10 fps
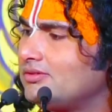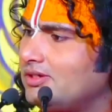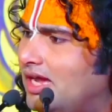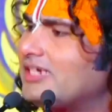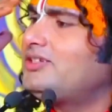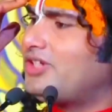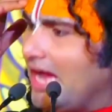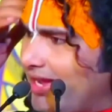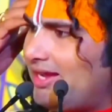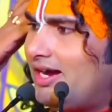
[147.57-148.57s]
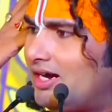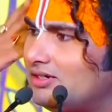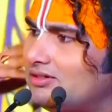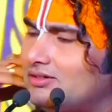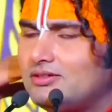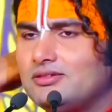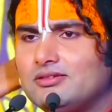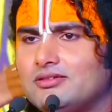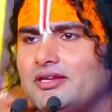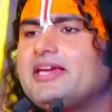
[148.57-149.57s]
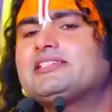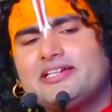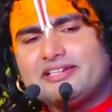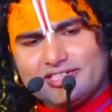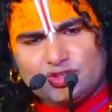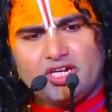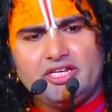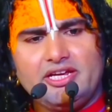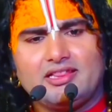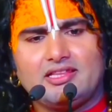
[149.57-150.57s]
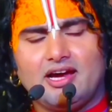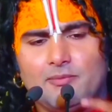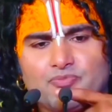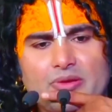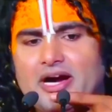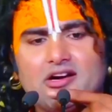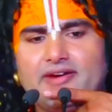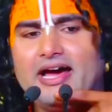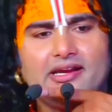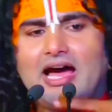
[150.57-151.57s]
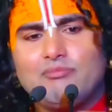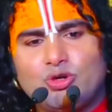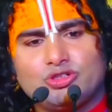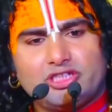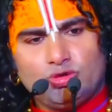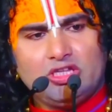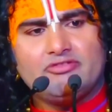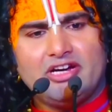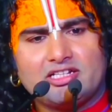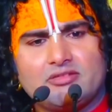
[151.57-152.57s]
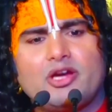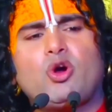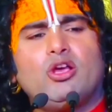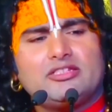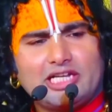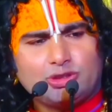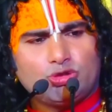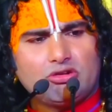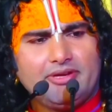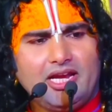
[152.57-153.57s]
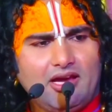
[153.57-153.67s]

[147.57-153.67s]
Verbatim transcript: कष्ट आएगा किसे कष्ट नहीं आता भगवान राम को चौदह वर्ष में कौन सा सुख मिला